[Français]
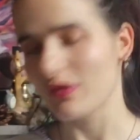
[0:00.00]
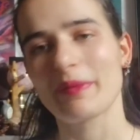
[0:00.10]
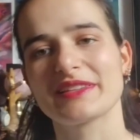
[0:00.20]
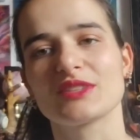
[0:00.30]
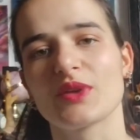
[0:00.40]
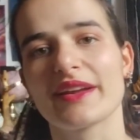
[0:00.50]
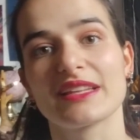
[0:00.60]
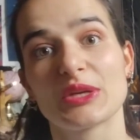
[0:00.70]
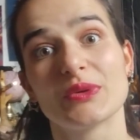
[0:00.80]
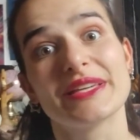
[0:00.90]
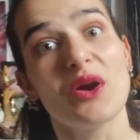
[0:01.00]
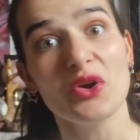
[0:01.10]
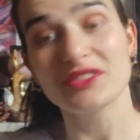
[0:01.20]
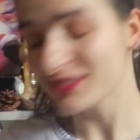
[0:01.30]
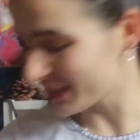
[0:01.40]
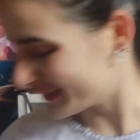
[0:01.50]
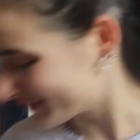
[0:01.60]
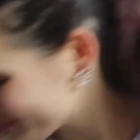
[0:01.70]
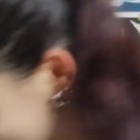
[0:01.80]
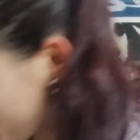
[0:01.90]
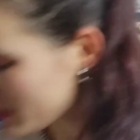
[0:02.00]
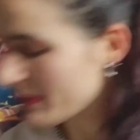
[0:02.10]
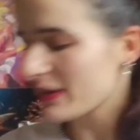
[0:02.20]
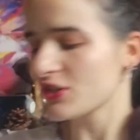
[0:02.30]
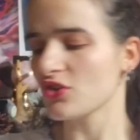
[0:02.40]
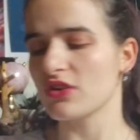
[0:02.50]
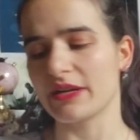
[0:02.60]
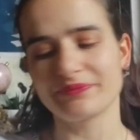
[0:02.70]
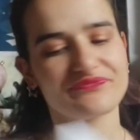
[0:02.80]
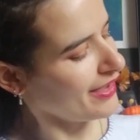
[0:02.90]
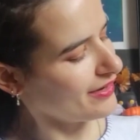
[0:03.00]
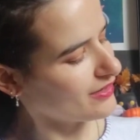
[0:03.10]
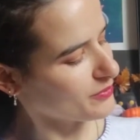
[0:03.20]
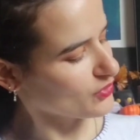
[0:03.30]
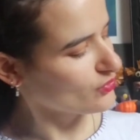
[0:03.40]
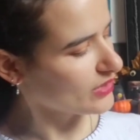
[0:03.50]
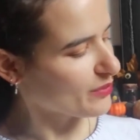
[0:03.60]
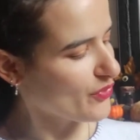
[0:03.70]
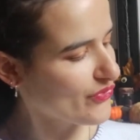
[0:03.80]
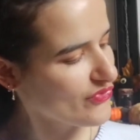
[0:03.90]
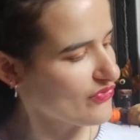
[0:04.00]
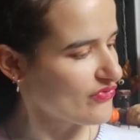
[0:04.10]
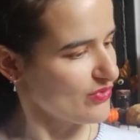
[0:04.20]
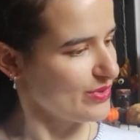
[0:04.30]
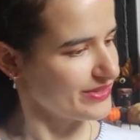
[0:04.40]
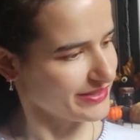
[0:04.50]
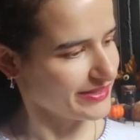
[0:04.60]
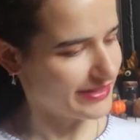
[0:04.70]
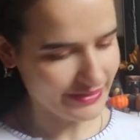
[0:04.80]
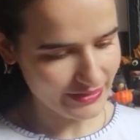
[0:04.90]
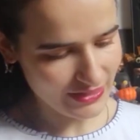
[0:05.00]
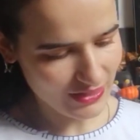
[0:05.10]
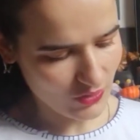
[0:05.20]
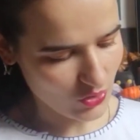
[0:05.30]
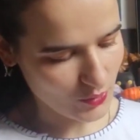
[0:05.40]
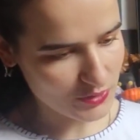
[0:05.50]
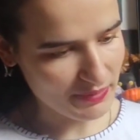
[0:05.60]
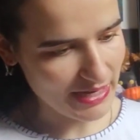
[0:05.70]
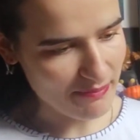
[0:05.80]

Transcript: on va partir sur la catégorie autre. On va commencer par les chocolats. Alors, parce que nous on est un peu foufou ici. On commence par